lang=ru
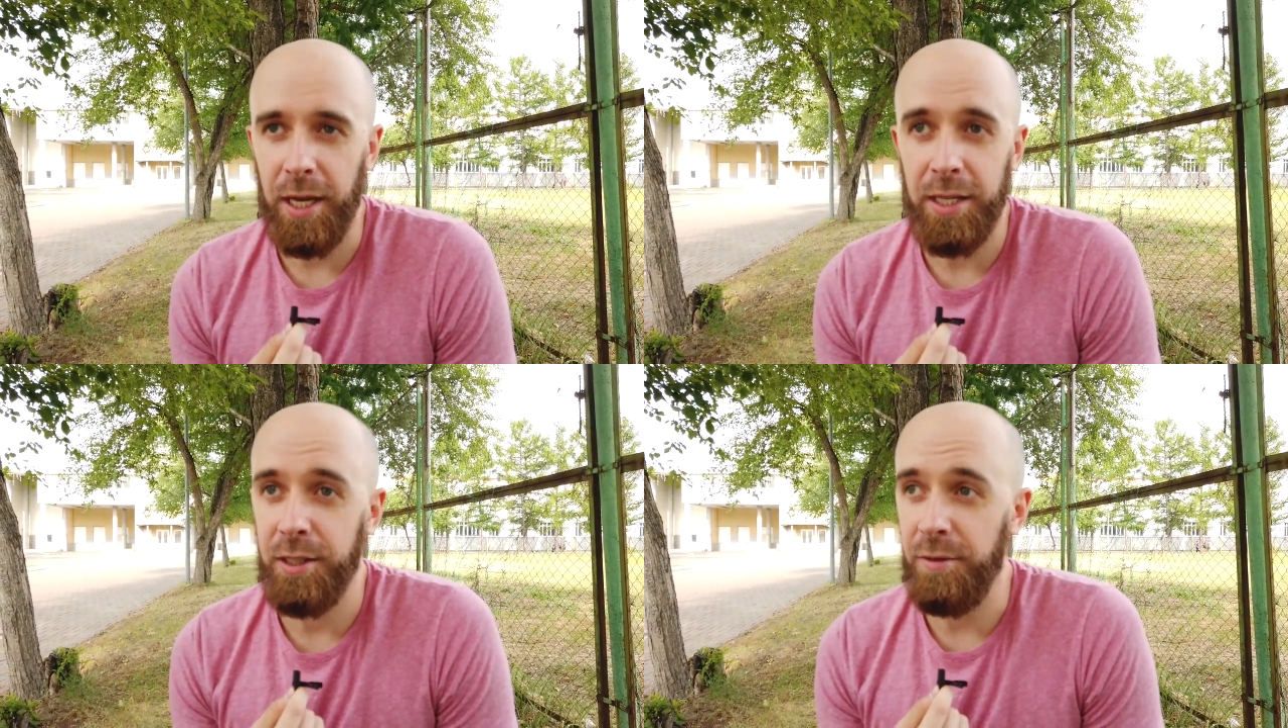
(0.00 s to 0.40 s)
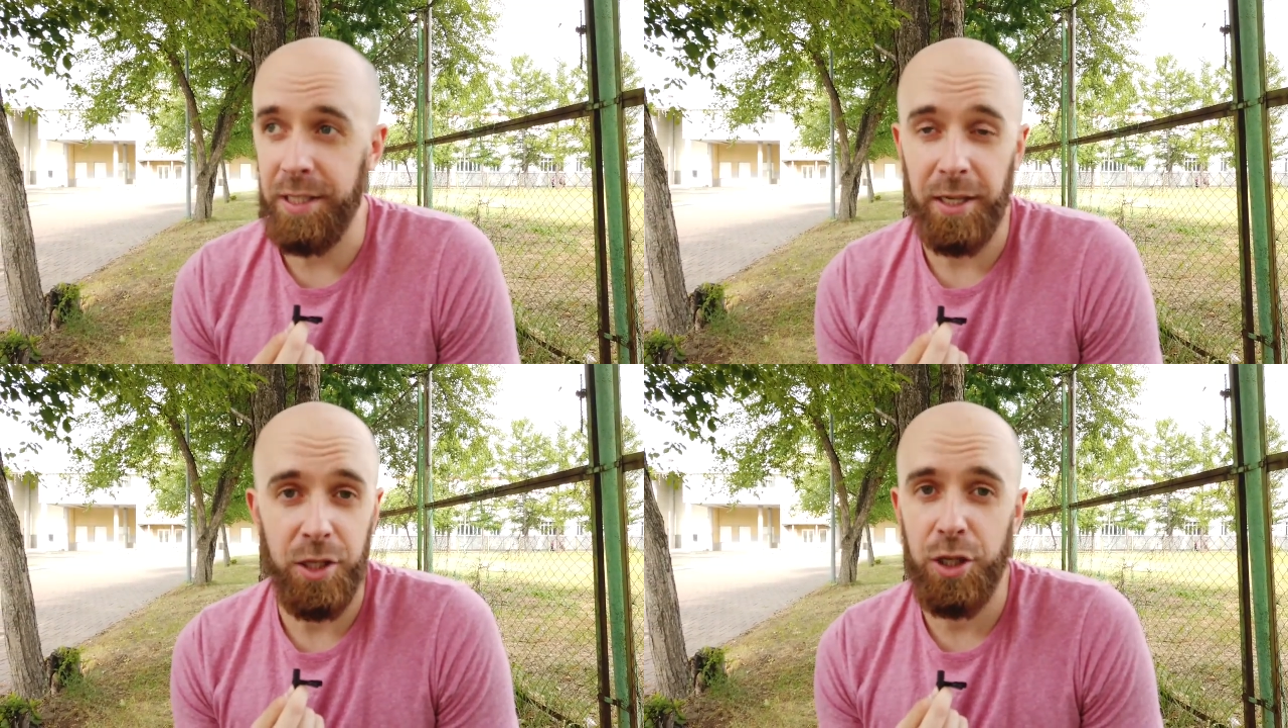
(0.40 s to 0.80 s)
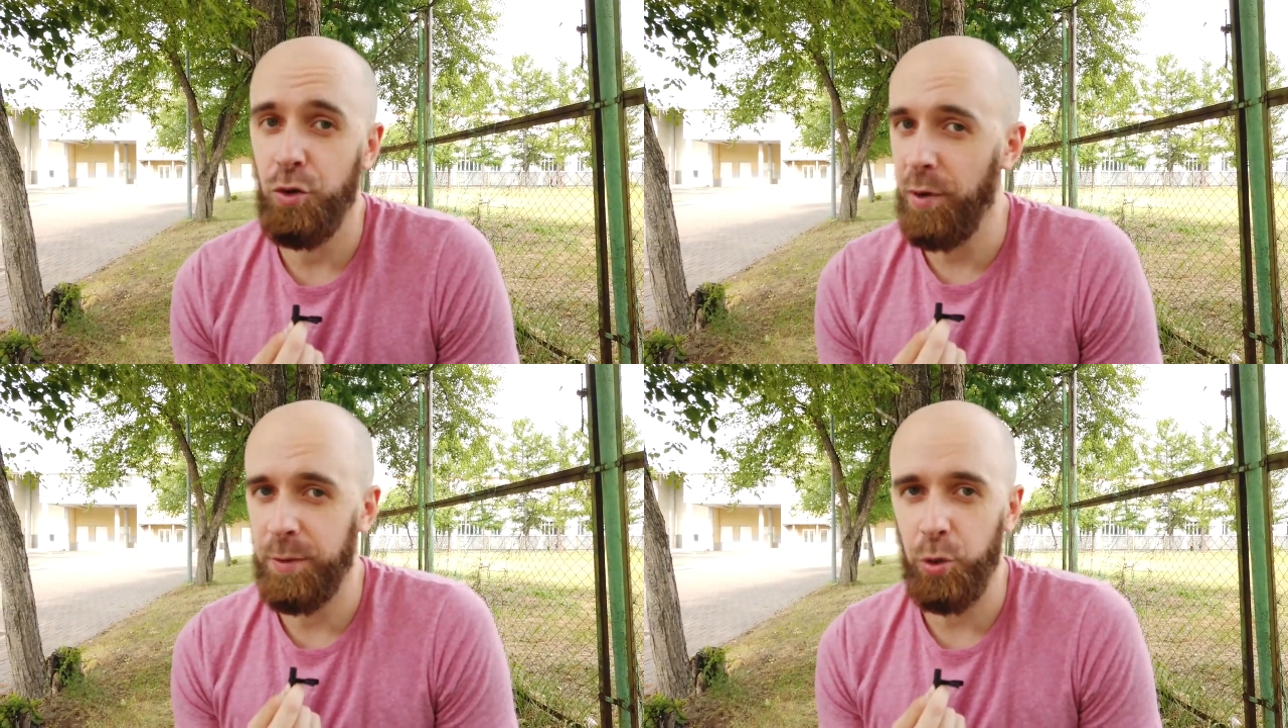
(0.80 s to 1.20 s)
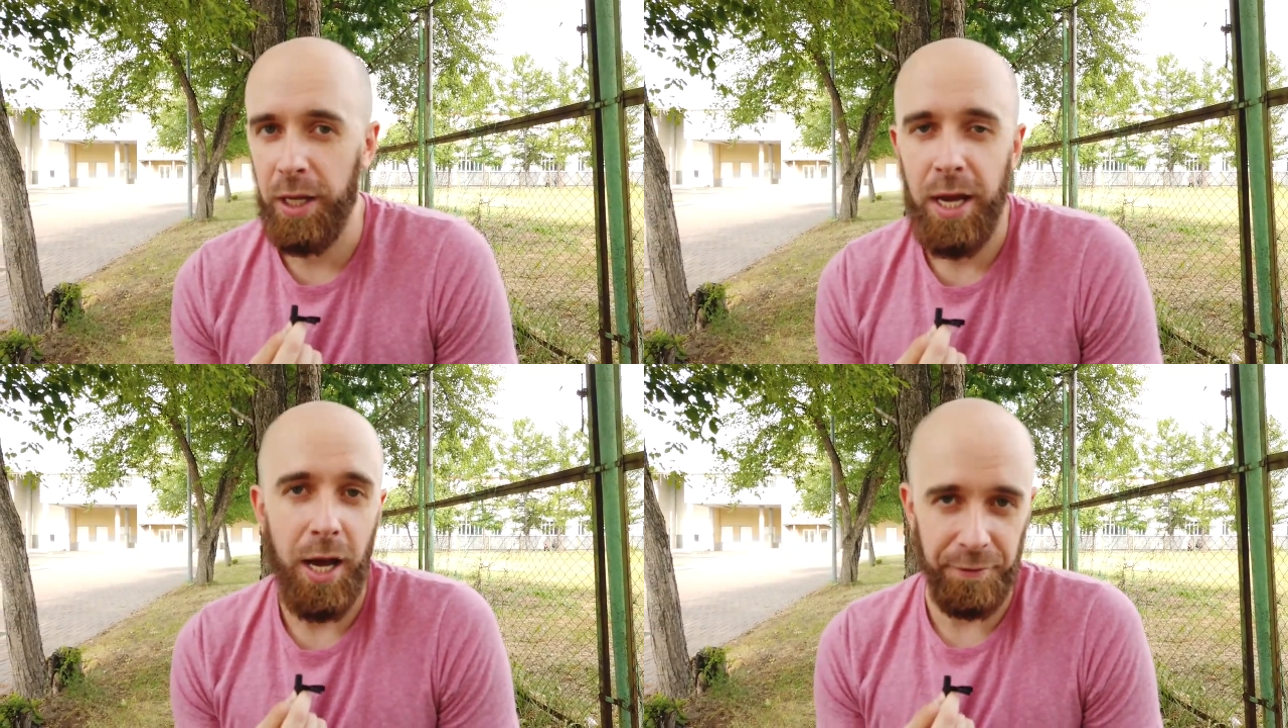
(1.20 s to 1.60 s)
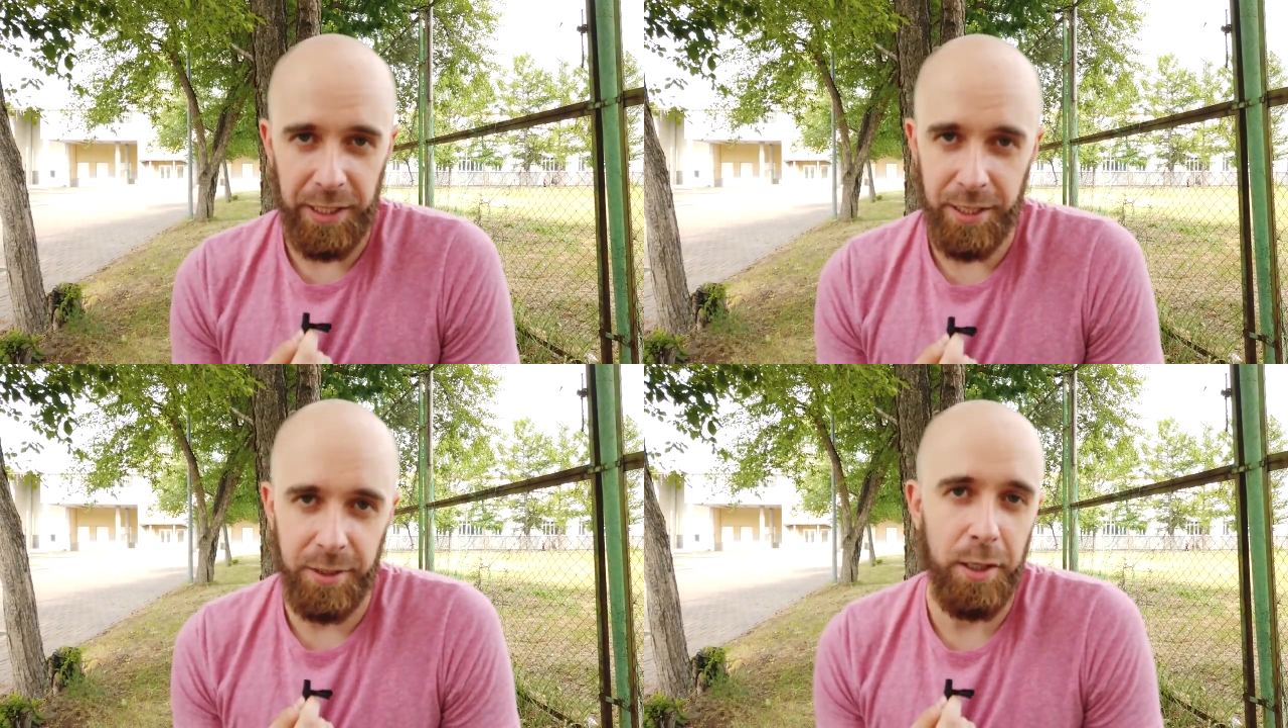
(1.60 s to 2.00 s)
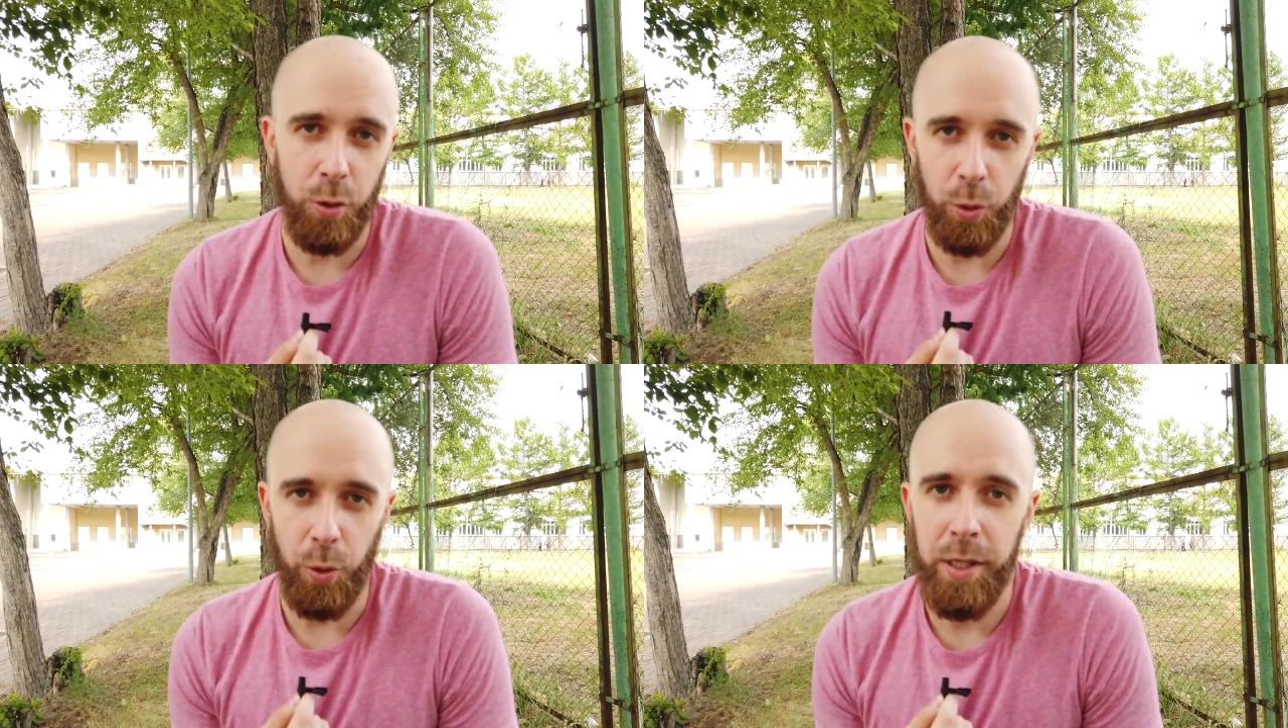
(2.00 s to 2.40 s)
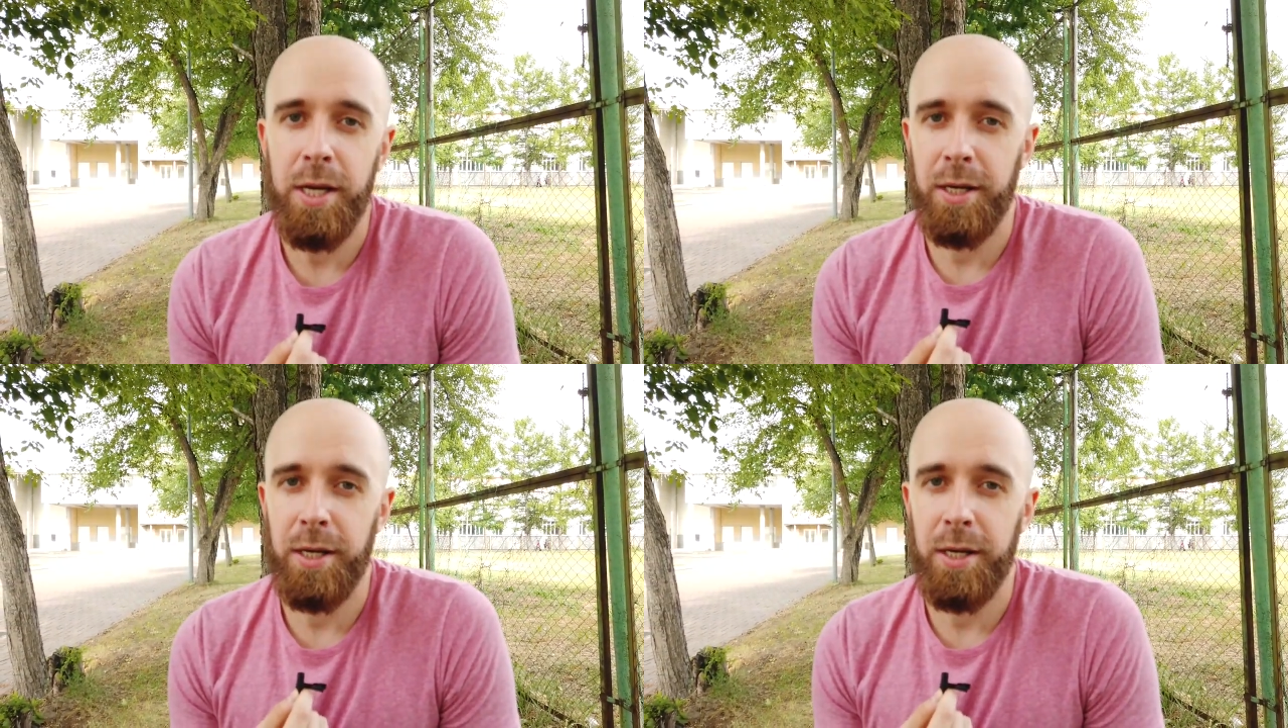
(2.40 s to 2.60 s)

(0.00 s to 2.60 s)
эти две техники, и у вас будет офигенский крутой